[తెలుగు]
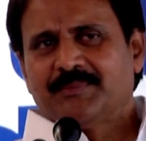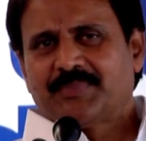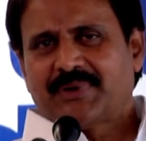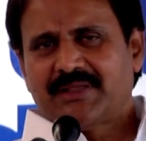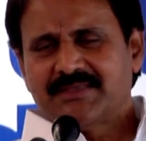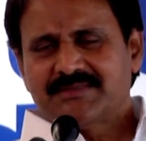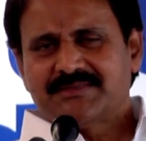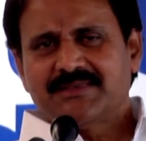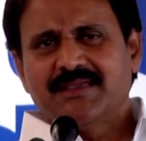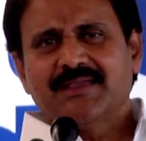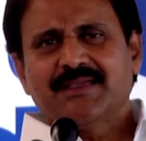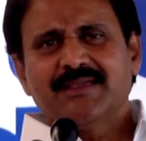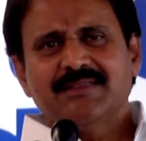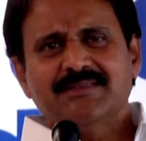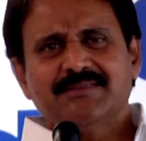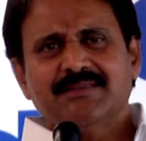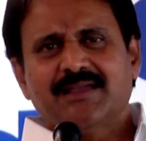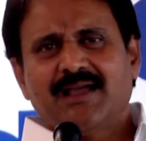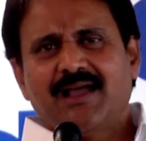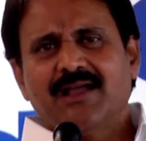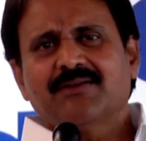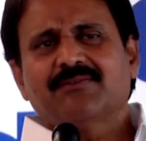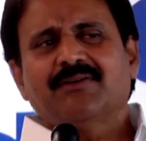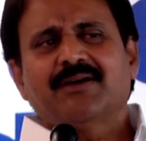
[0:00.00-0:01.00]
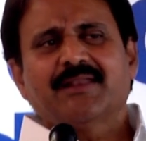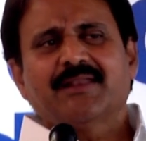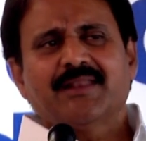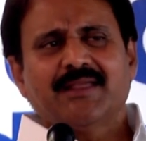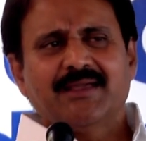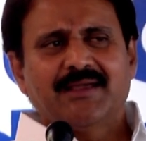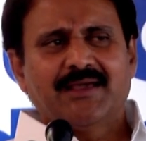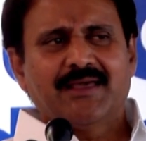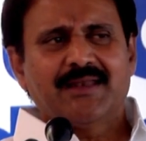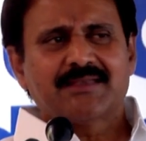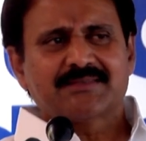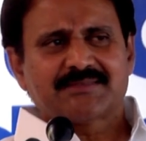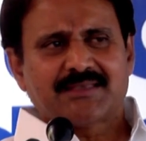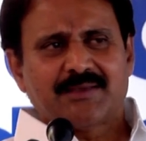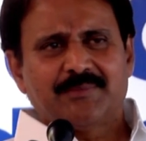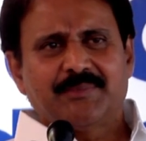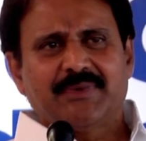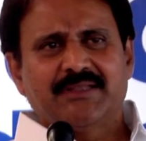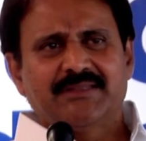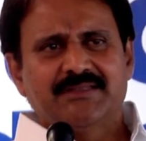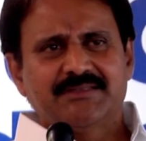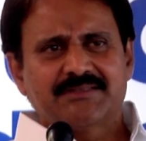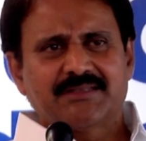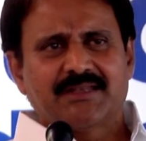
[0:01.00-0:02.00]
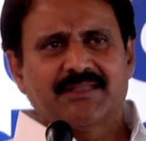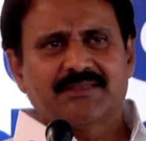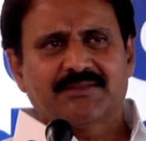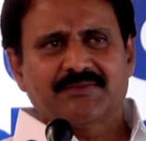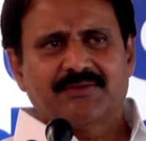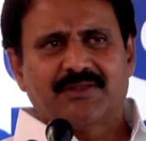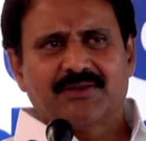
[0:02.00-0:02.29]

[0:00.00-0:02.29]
ప్రత్యేకించి ఆక్వా రంగానికి సంబంధించినంత